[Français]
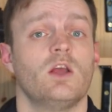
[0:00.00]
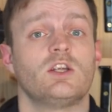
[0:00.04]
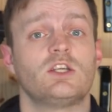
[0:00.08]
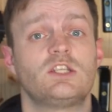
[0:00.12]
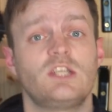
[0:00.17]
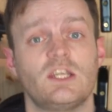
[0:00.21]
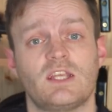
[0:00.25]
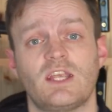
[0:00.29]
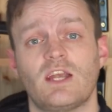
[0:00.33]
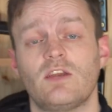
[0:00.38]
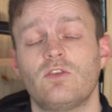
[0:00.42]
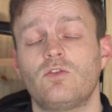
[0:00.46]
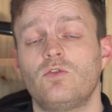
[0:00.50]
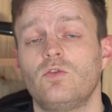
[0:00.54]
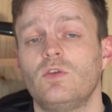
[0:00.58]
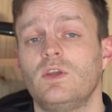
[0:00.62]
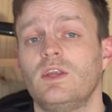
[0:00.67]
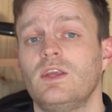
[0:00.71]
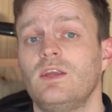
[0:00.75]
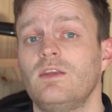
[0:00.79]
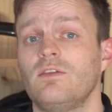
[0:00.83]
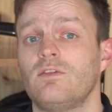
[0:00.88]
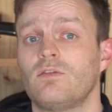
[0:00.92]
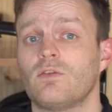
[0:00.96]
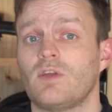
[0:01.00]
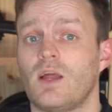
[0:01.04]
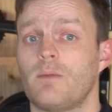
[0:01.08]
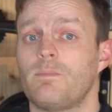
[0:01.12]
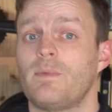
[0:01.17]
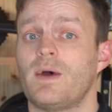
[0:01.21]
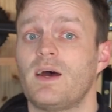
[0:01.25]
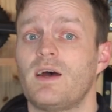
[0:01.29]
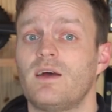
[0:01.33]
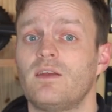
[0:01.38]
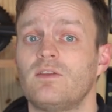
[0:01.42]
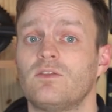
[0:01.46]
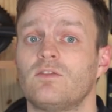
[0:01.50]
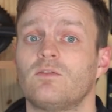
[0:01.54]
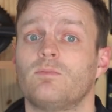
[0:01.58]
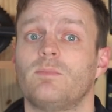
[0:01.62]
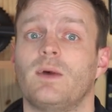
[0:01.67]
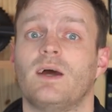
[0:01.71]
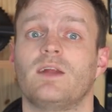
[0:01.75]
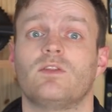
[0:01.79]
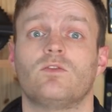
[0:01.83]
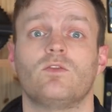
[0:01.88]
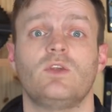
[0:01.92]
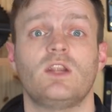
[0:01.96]
J'ai calculé sur la base
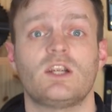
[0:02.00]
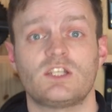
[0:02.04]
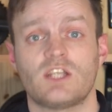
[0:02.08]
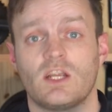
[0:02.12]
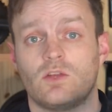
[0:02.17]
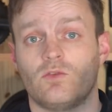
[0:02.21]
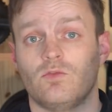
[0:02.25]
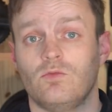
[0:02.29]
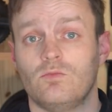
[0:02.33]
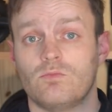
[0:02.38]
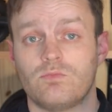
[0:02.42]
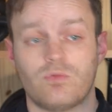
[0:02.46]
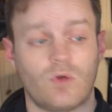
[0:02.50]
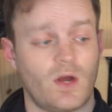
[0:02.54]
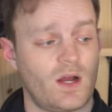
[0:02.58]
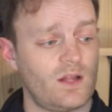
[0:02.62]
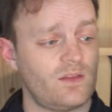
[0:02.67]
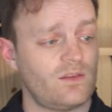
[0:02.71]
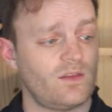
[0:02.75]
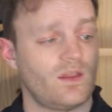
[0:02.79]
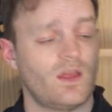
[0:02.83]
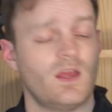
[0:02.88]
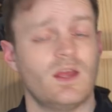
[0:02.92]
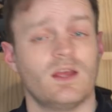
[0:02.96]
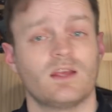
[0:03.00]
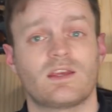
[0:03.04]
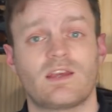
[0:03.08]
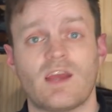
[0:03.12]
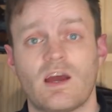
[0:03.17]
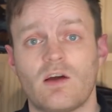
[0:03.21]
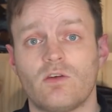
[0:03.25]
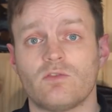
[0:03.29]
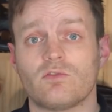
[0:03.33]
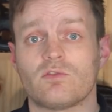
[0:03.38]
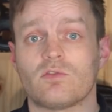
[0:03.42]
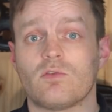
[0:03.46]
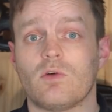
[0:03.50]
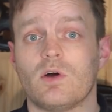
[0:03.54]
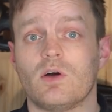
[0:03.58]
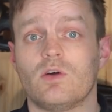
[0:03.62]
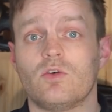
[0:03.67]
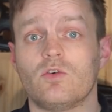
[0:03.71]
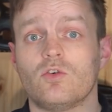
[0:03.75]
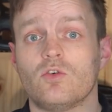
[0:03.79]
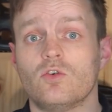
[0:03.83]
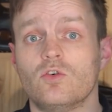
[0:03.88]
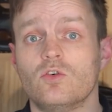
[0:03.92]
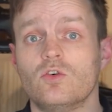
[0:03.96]
bah, de l'achat d'une boîte, 43
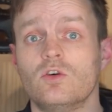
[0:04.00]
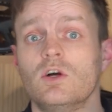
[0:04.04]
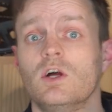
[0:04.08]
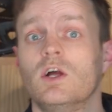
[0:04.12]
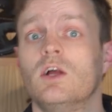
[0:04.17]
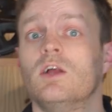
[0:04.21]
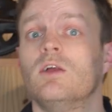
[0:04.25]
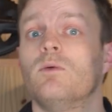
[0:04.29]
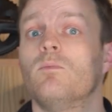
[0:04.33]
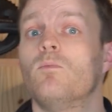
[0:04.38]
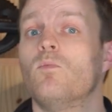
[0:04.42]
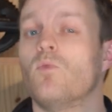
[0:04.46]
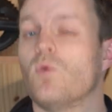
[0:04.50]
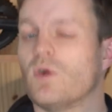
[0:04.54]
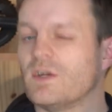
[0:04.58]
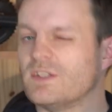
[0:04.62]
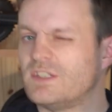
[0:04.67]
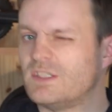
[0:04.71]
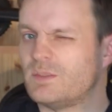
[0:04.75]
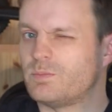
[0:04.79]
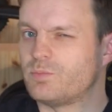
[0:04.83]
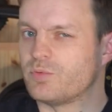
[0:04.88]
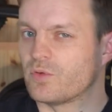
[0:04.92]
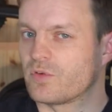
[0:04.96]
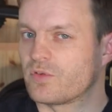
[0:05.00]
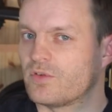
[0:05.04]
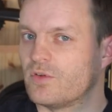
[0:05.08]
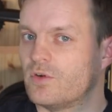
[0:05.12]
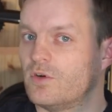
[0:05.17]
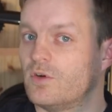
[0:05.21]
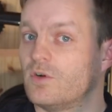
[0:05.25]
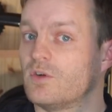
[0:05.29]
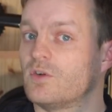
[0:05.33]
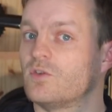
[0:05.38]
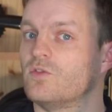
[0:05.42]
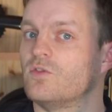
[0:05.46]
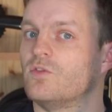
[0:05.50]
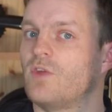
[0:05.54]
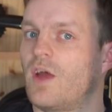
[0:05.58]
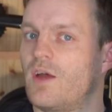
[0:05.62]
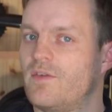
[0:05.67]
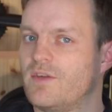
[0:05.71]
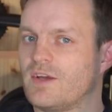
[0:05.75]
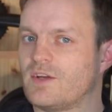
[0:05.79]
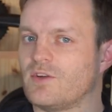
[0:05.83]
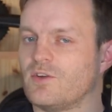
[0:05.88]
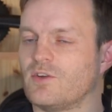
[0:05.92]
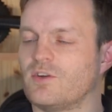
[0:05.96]
euros, moins 10%
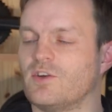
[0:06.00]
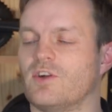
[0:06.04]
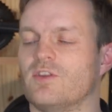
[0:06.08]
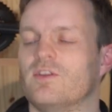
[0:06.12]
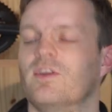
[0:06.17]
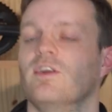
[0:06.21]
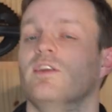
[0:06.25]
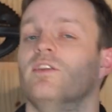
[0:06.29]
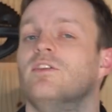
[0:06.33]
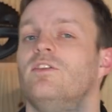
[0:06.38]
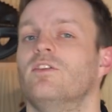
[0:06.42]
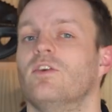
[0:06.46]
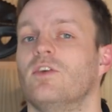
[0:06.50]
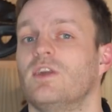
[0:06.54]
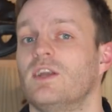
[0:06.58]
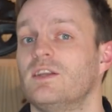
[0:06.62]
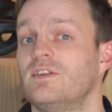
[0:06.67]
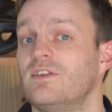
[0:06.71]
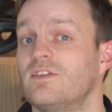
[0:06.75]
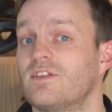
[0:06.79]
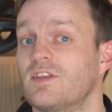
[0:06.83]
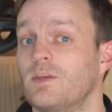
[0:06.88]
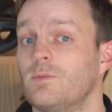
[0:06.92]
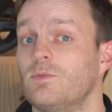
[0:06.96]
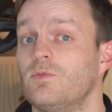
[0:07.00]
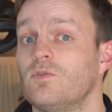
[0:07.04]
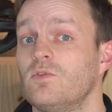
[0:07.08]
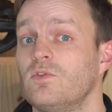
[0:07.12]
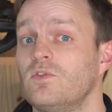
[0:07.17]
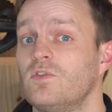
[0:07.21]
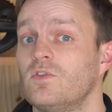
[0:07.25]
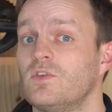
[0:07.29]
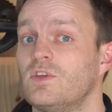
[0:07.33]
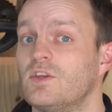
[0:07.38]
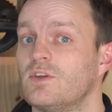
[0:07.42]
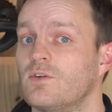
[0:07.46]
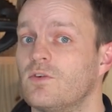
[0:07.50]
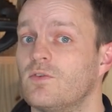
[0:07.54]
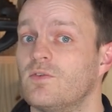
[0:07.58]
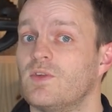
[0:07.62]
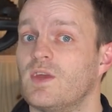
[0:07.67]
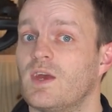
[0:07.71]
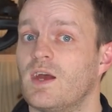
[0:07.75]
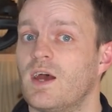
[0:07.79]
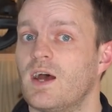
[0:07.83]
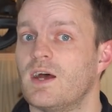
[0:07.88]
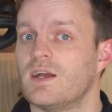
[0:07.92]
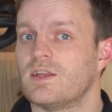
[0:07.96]
avec le code dans la description, ce qui
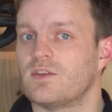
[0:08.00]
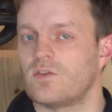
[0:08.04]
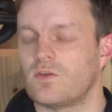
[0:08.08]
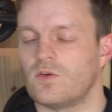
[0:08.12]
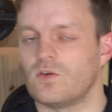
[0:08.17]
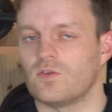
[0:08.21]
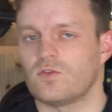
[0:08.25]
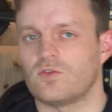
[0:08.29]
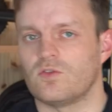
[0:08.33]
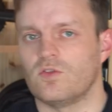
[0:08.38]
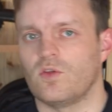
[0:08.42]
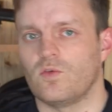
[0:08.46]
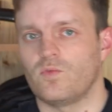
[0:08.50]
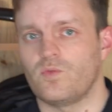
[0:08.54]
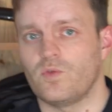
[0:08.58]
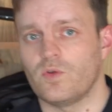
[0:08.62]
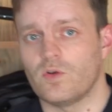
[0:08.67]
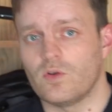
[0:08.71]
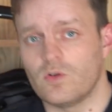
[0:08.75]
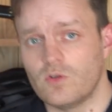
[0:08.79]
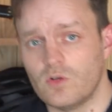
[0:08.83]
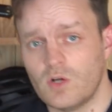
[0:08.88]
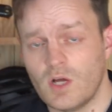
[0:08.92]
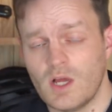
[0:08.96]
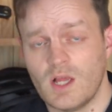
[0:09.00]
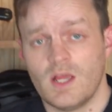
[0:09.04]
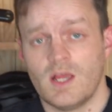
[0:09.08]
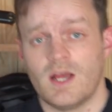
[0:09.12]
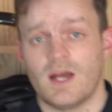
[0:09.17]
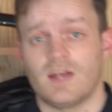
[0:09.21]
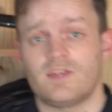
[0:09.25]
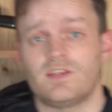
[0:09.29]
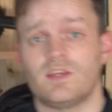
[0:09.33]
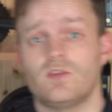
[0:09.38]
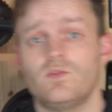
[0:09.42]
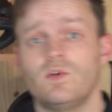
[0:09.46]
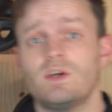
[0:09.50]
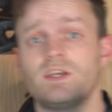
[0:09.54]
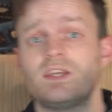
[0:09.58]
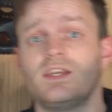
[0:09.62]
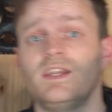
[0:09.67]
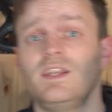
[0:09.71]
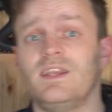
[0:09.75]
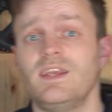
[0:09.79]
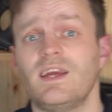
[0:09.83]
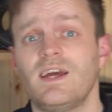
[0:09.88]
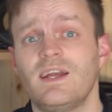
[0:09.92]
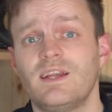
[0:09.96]
revient à 39 euros. À savoir
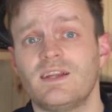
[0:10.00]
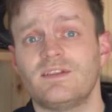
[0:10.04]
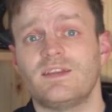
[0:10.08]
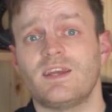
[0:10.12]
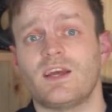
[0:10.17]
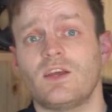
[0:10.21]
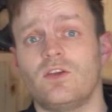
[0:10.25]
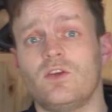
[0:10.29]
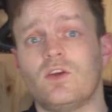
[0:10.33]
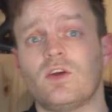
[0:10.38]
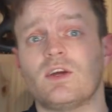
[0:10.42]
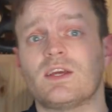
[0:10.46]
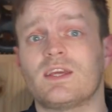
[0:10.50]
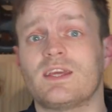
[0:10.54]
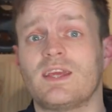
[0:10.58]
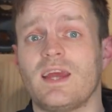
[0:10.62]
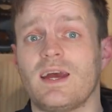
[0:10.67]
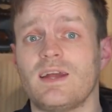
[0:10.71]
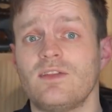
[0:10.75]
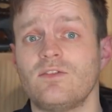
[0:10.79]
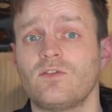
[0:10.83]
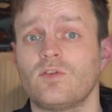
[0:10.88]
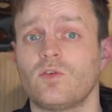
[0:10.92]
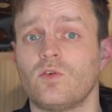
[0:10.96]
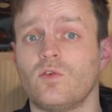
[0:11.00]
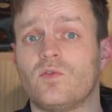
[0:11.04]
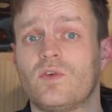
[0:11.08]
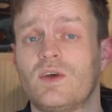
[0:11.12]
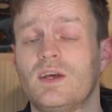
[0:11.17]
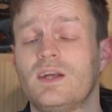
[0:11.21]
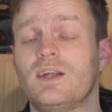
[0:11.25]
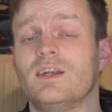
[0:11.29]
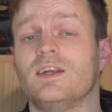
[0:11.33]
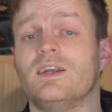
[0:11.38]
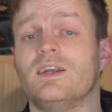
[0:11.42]
qu'il y a à l'intérieur 80